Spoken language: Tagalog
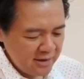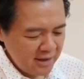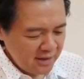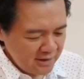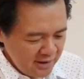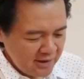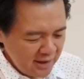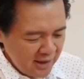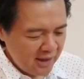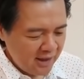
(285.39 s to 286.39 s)
na hindi
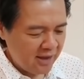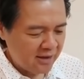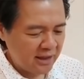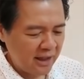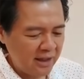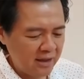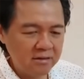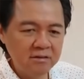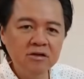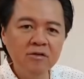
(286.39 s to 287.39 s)
na
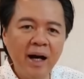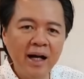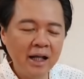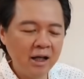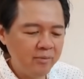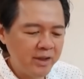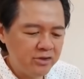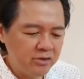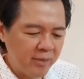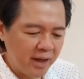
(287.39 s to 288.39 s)
talagang gumagalaw,
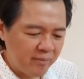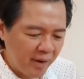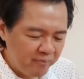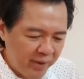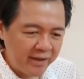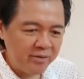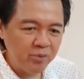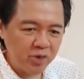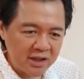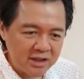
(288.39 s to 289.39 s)
medyo ma- ma-bend
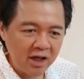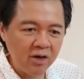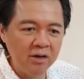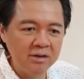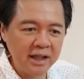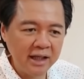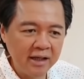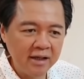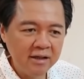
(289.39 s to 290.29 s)
mo na siya konti,